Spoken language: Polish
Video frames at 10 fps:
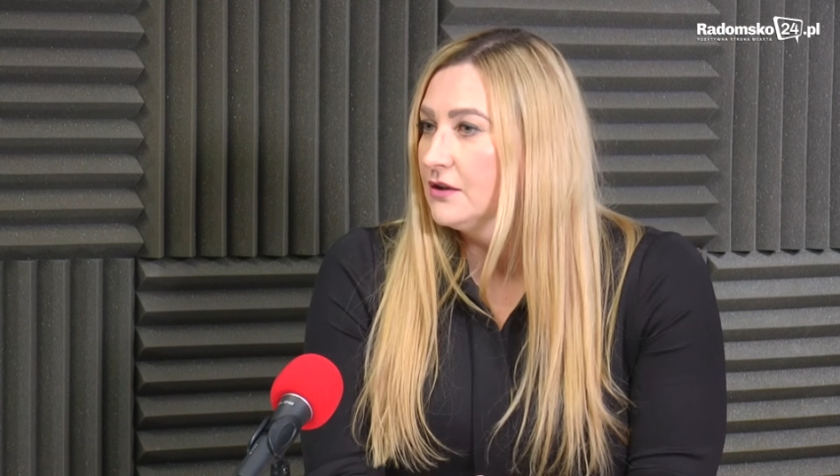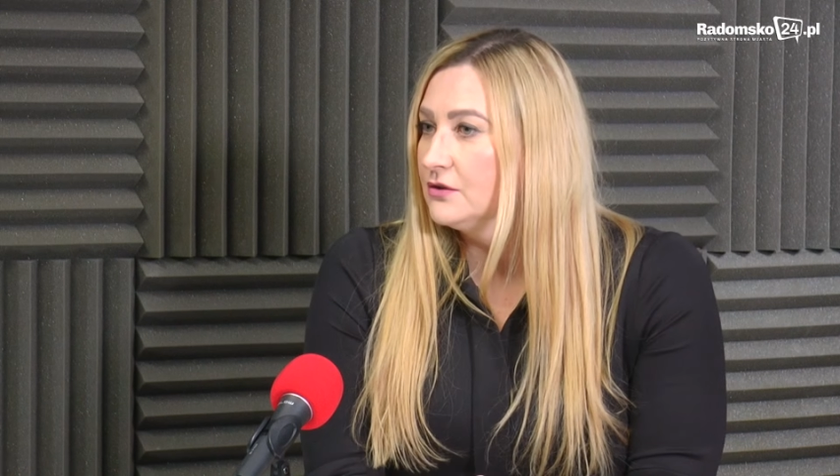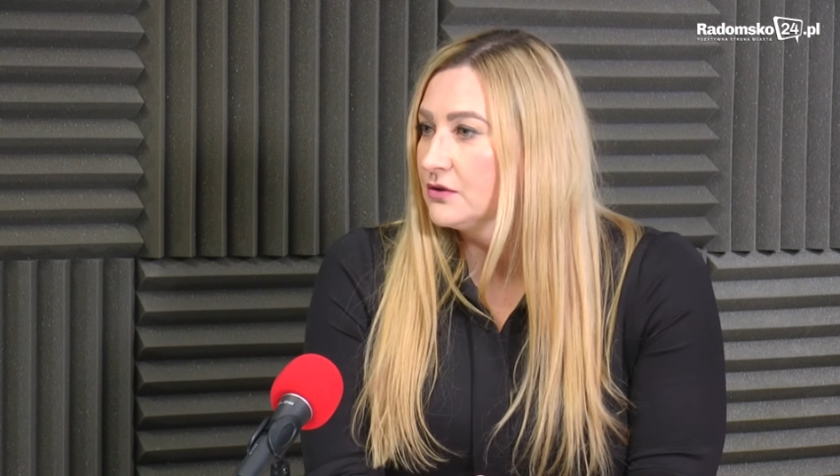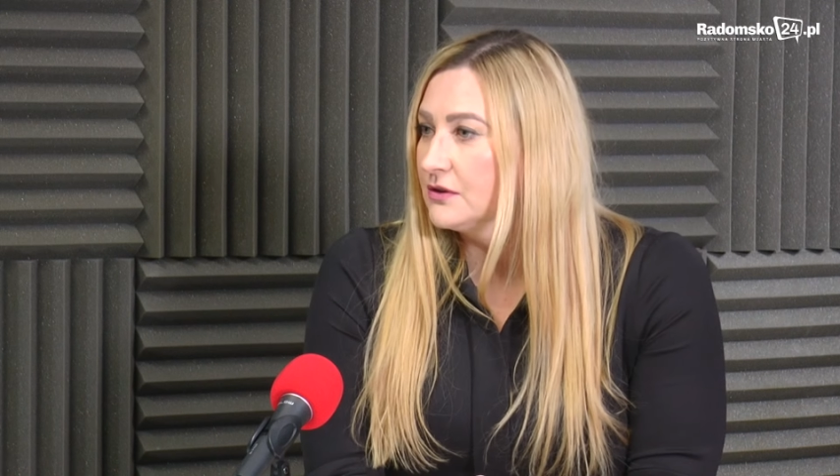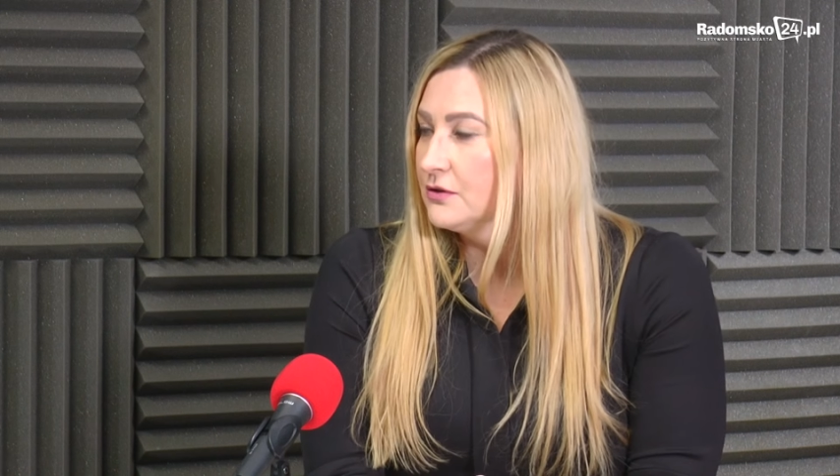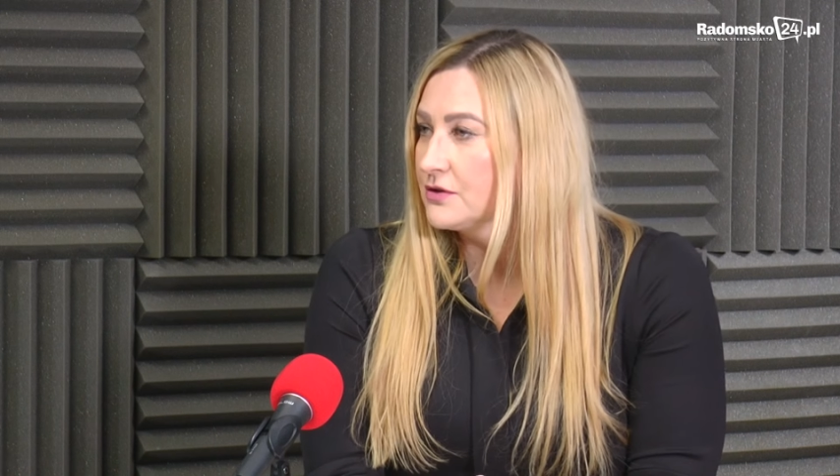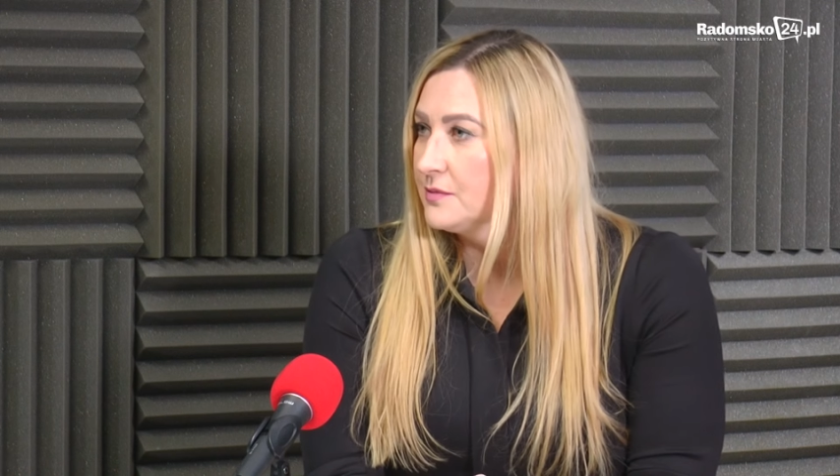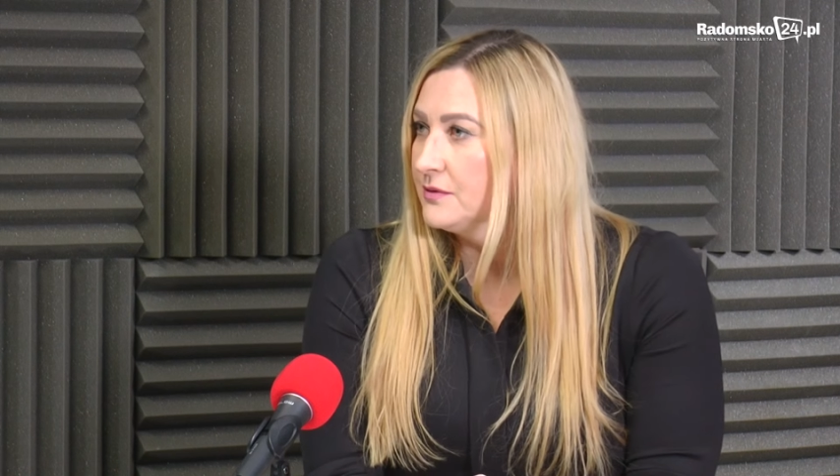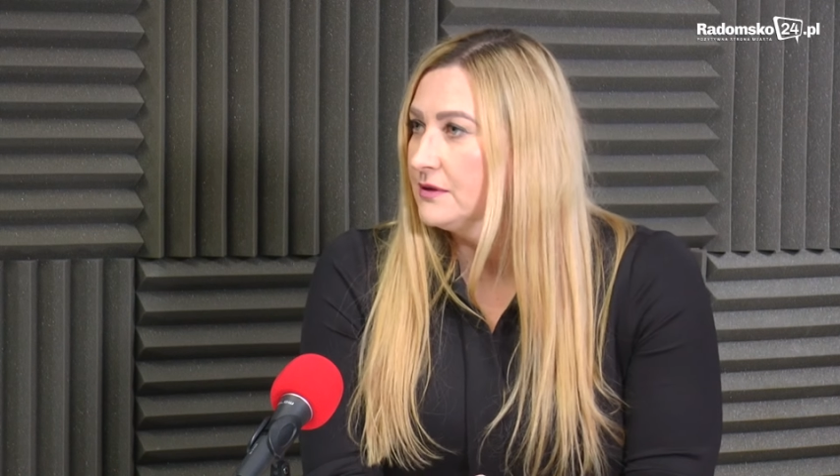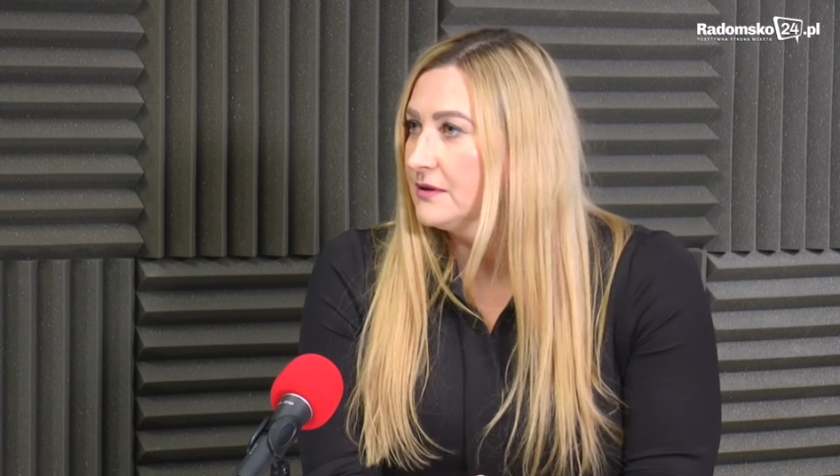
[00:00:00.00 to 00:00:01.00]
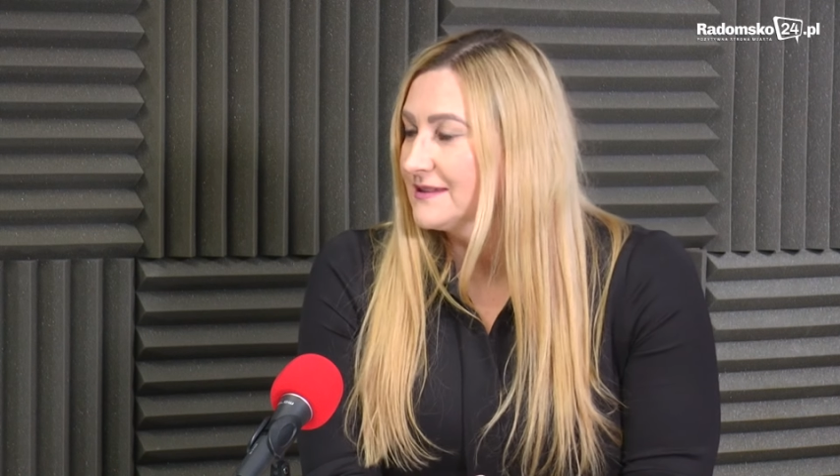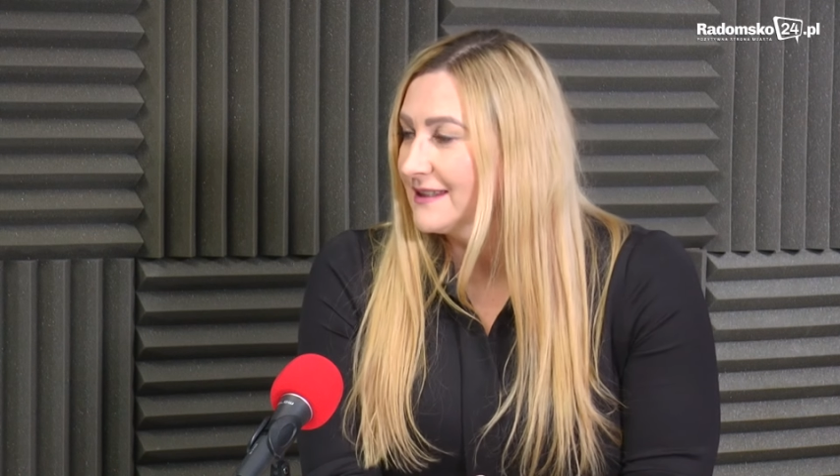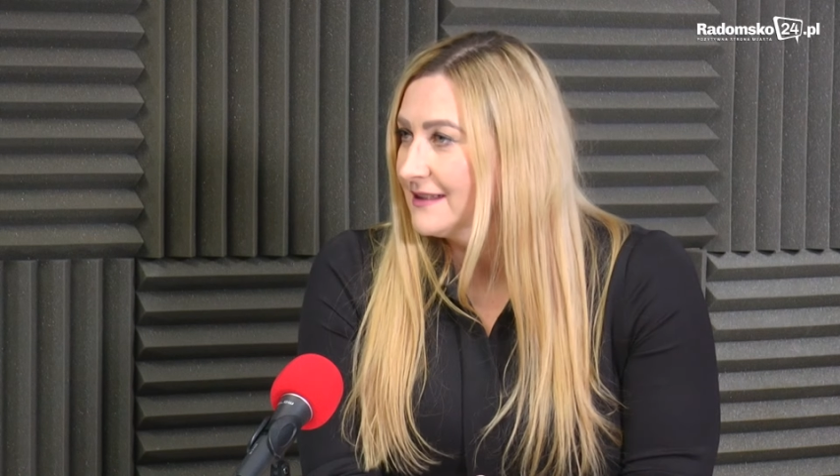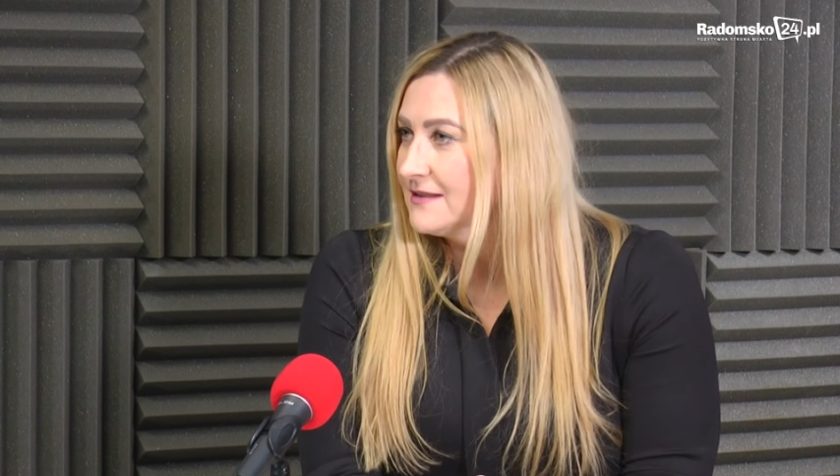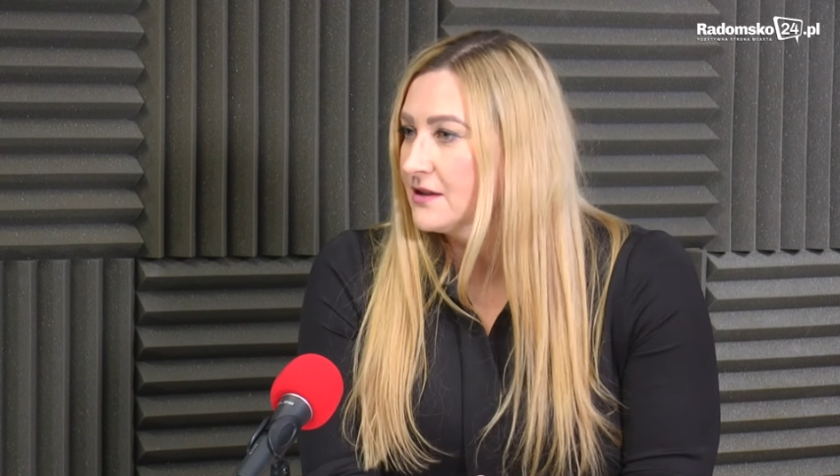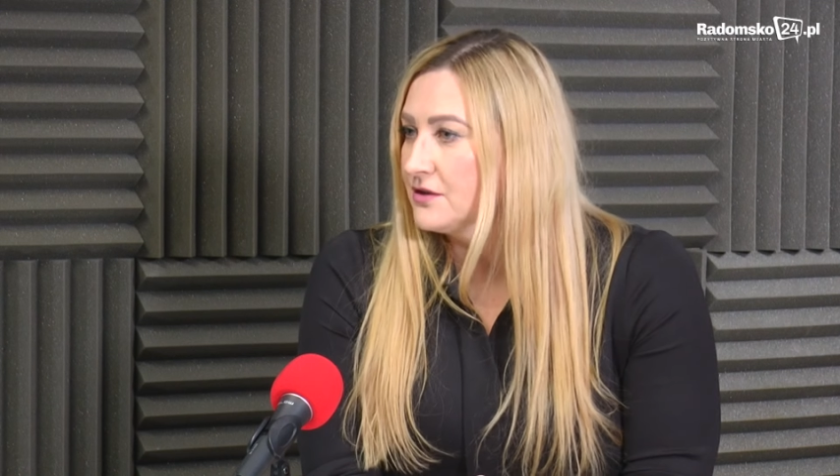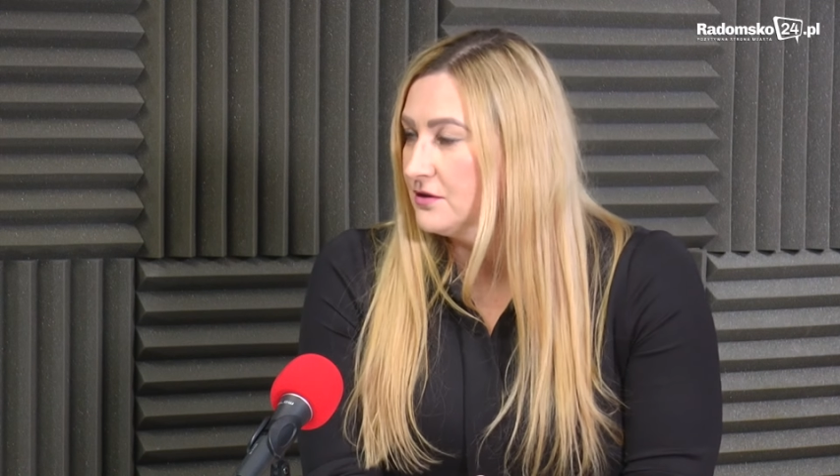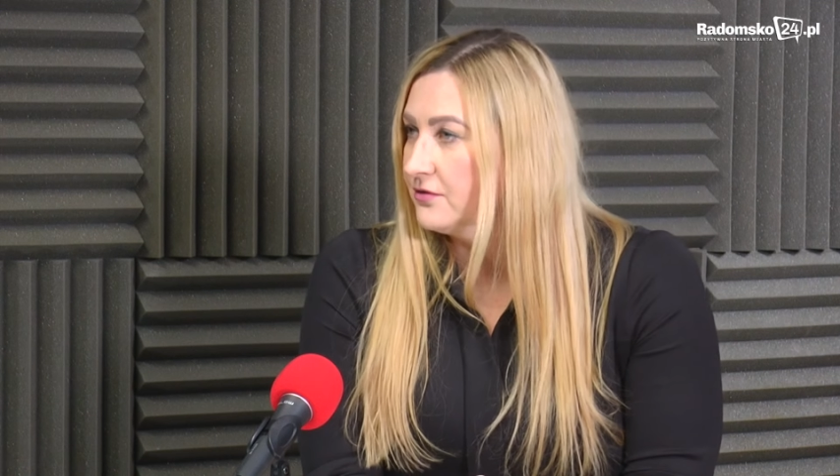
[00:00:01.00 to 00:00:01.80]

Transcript: do tego, żeby zachęcać